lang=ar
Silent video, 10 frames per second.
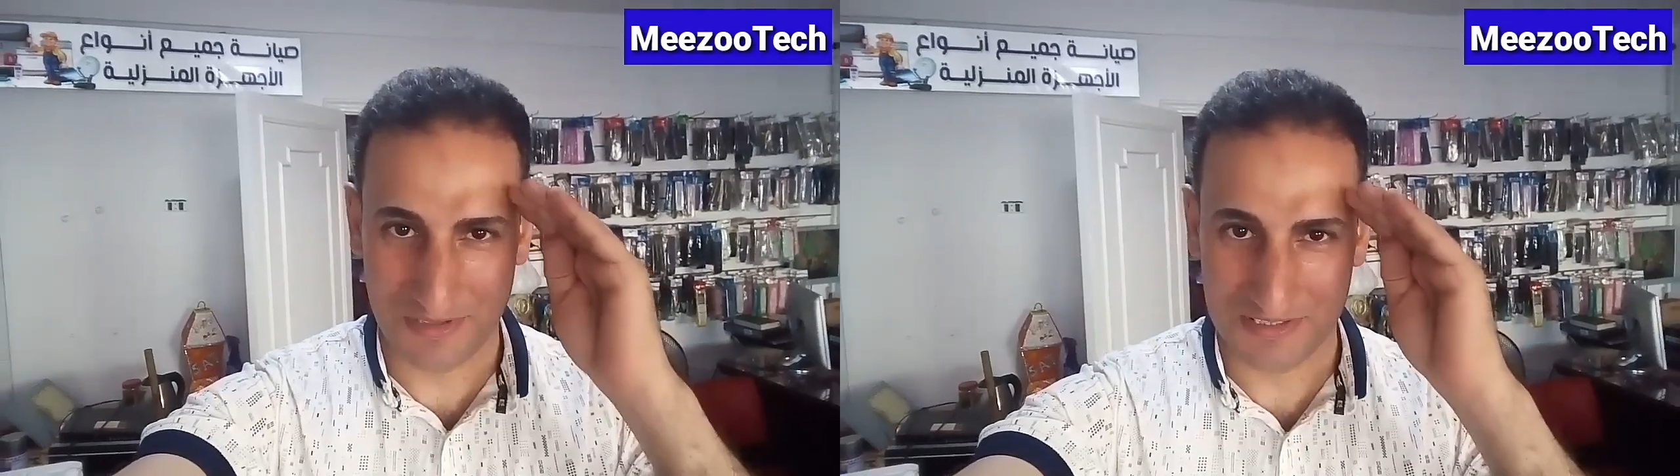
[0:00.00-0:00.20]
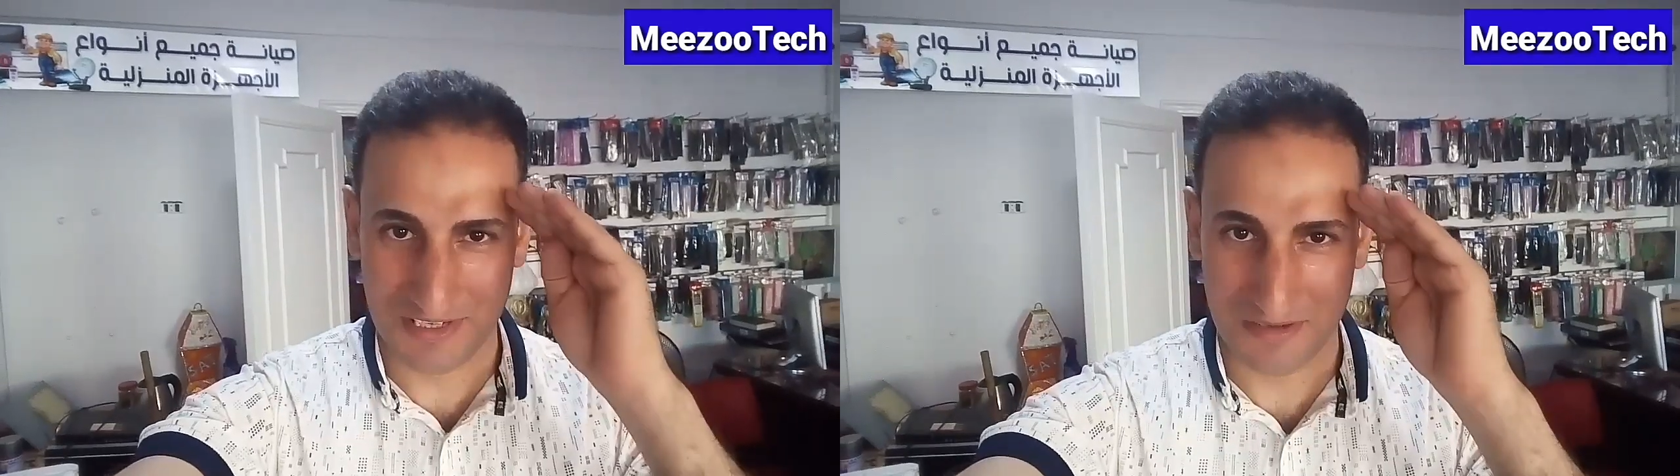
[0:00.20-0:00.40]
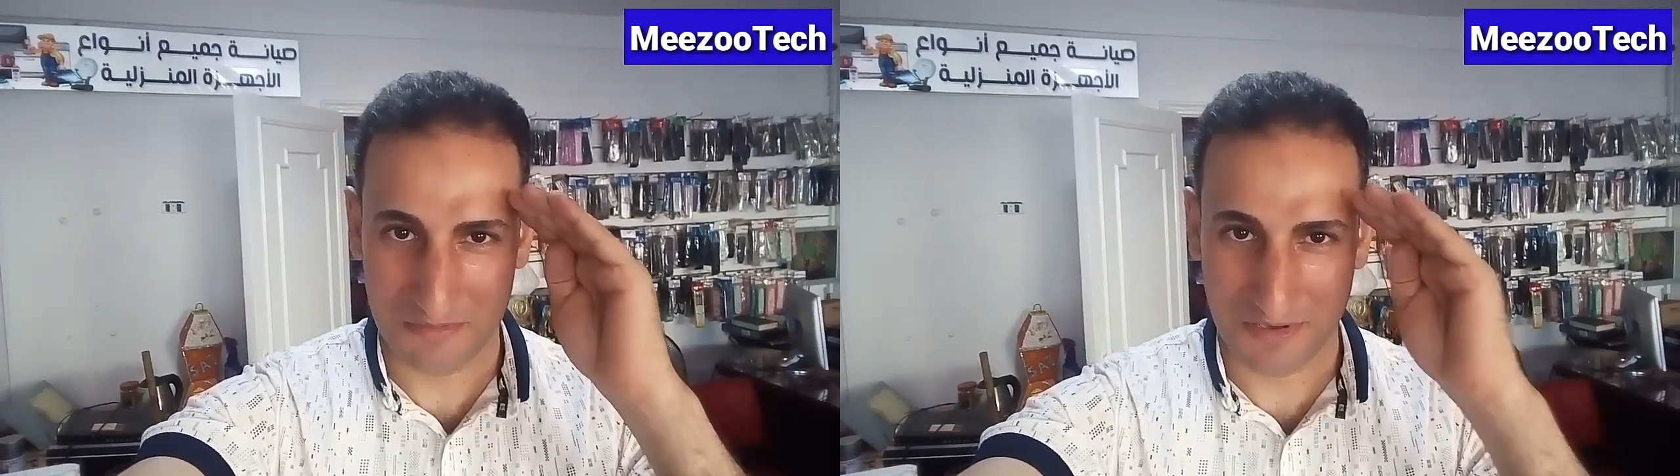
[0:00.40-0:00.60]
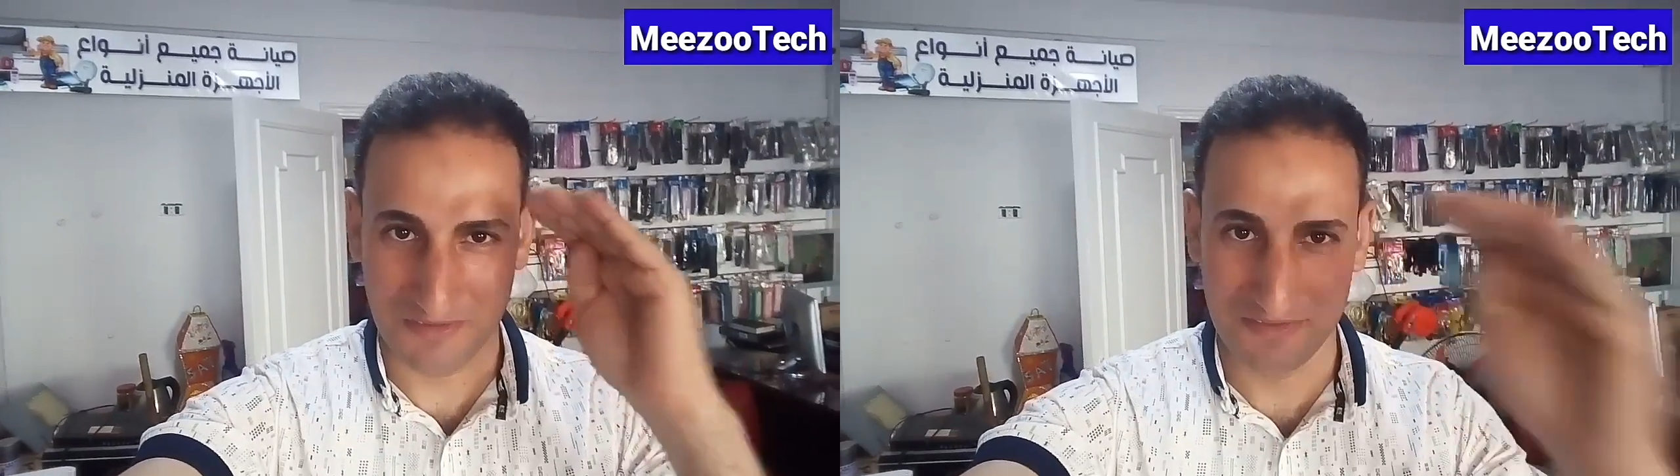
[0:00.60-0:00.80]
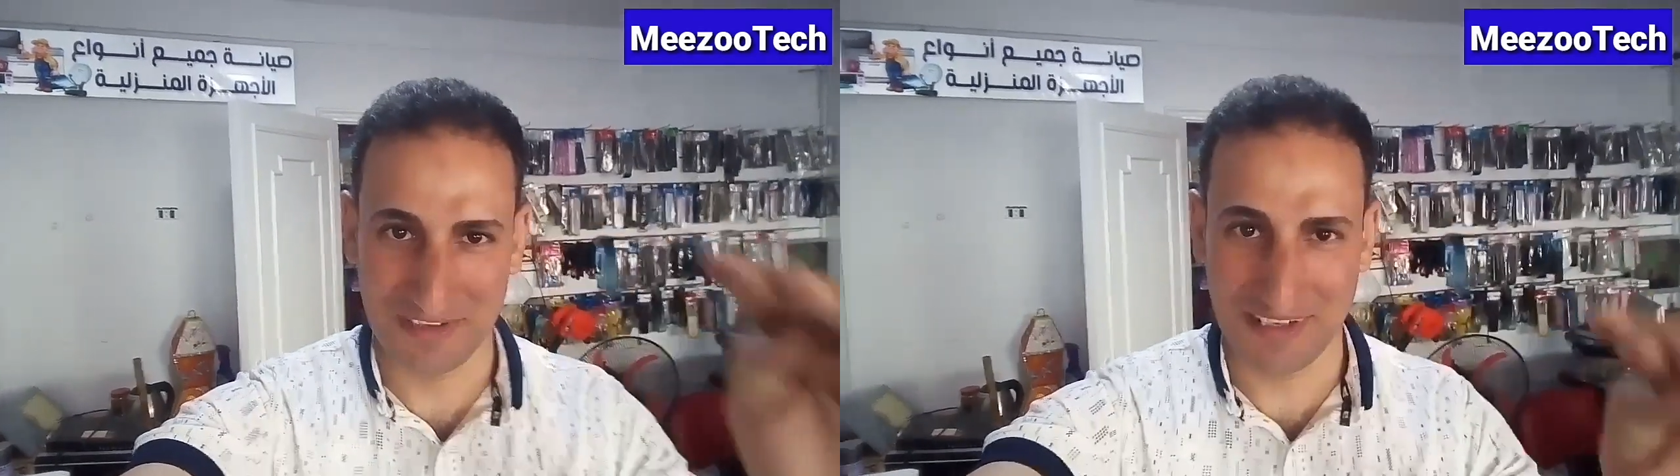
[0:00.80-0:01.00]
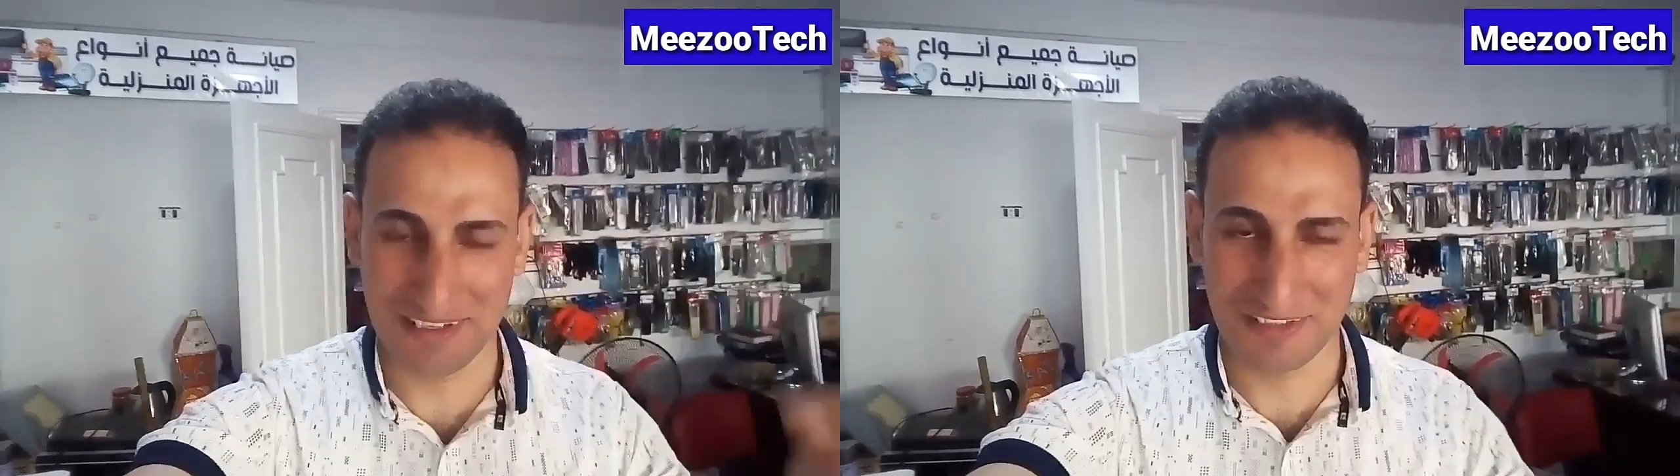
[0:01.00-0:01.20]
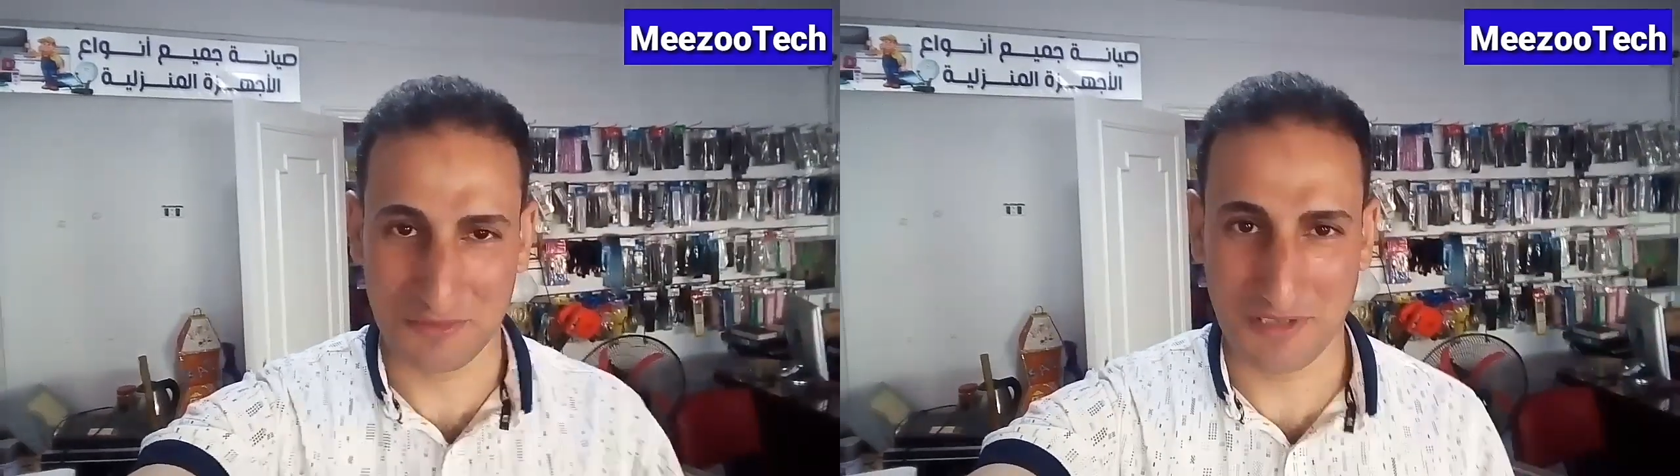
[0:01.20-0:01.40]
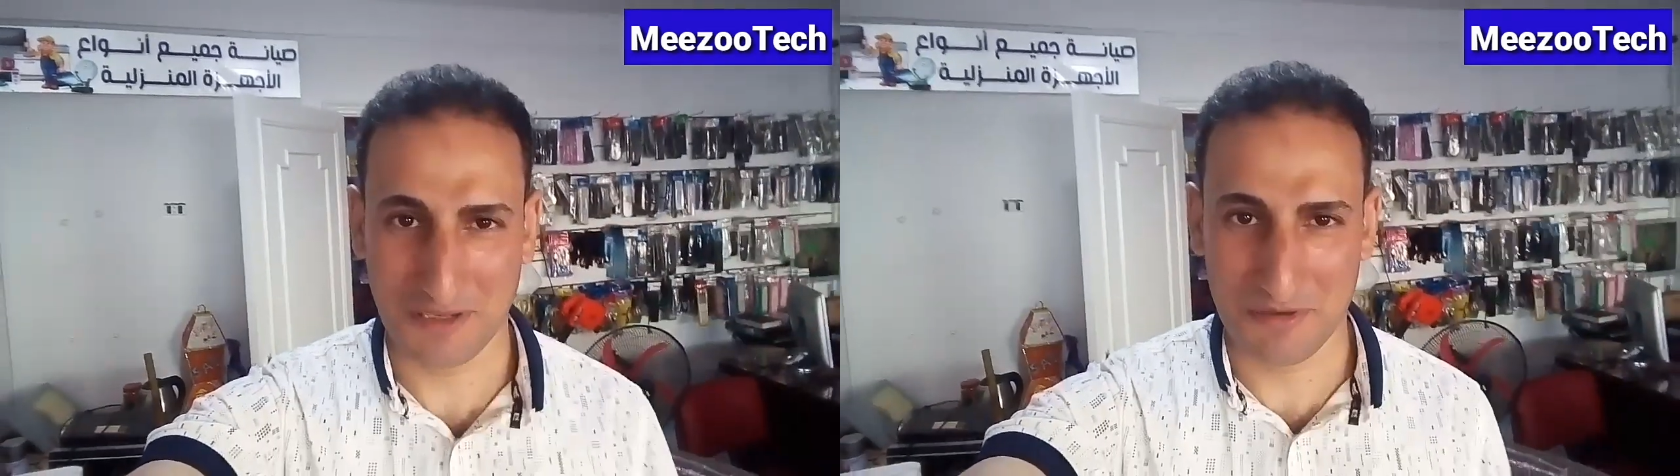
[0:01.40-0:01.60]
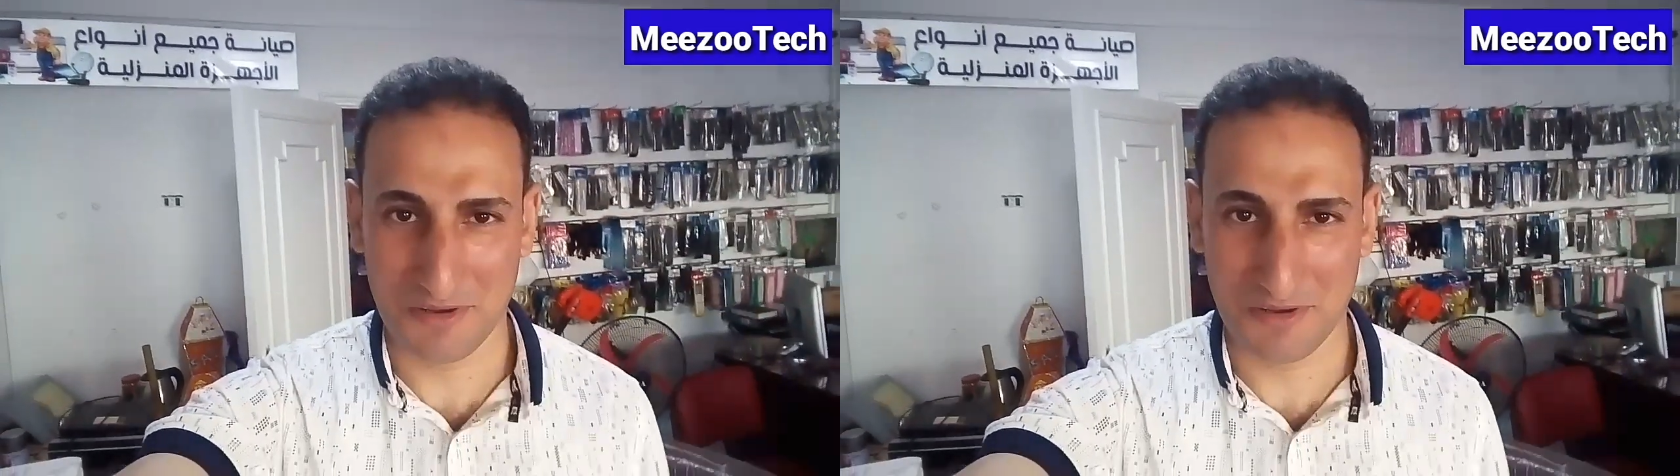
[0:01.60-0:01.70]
النهارده بتتكلم عن ايه